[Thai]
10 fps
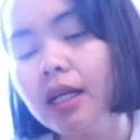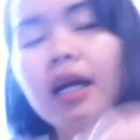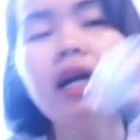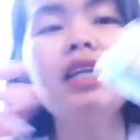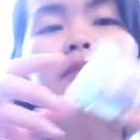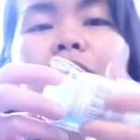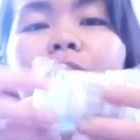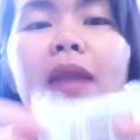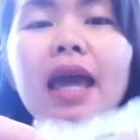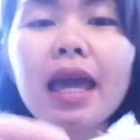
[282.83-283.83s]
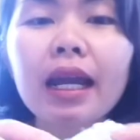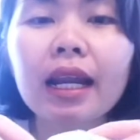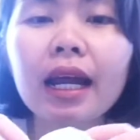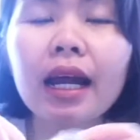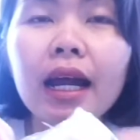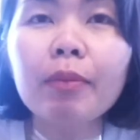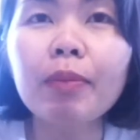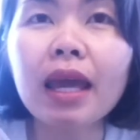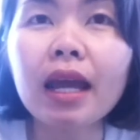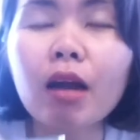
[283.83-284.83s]
อันนี้เป็นแกลงนะคะแก
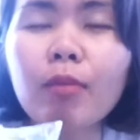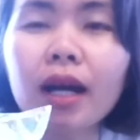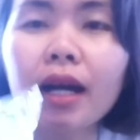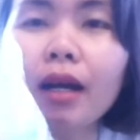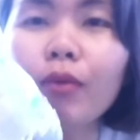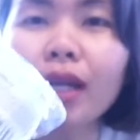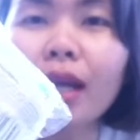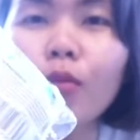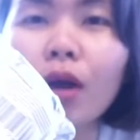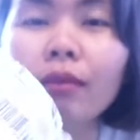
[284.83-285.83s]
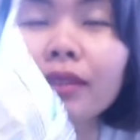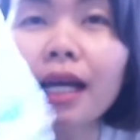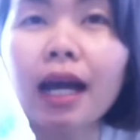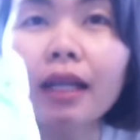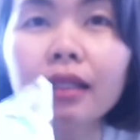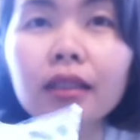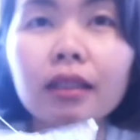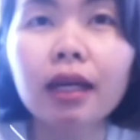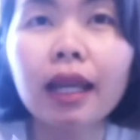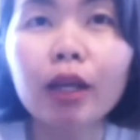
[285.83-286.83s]
ลง เอา มาเอาไว้ทำความสะอาด
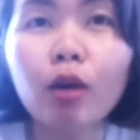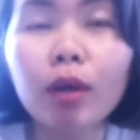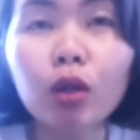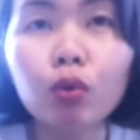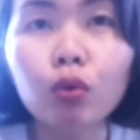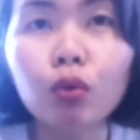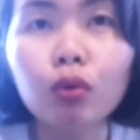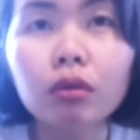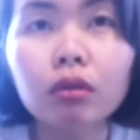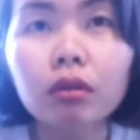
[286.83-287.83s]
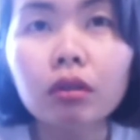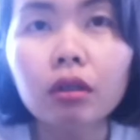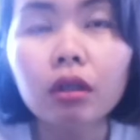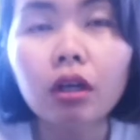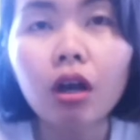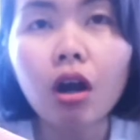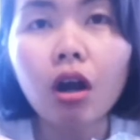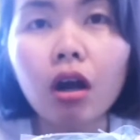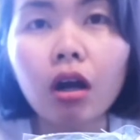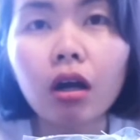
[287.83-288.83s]
อะไรก็ไม่รู้ ก็
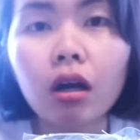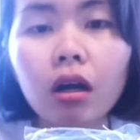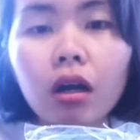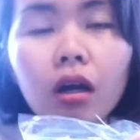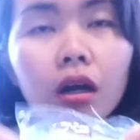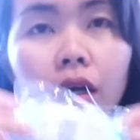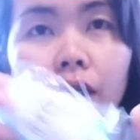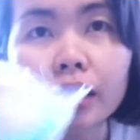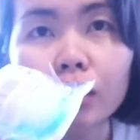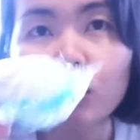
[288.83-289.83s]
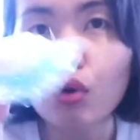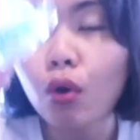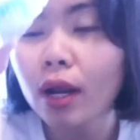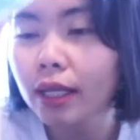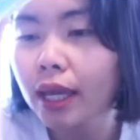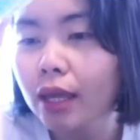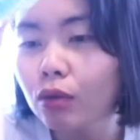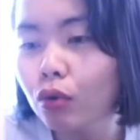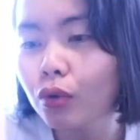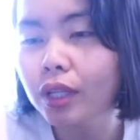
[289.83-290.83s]
หนึ่งยูโร อันนี้แค่
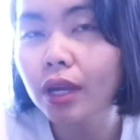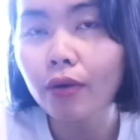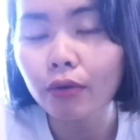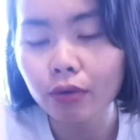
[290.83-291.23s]
ยูโร เดียว